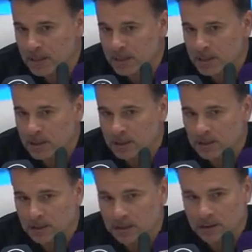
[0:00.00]
Öncelikle
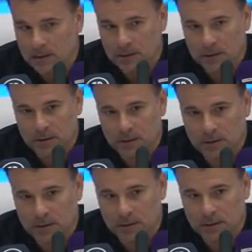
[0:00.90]
şehrimiz ve
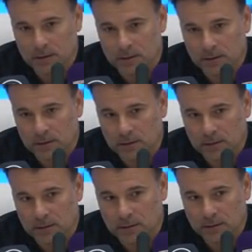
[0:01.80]
taraftarlarımız için
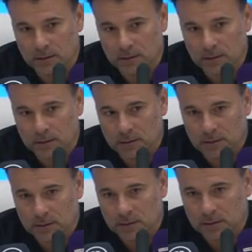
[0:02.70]
oynamamız gerekiyor. Bunu
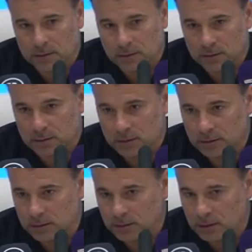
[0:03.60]
kesinlikle söyleyebilirim.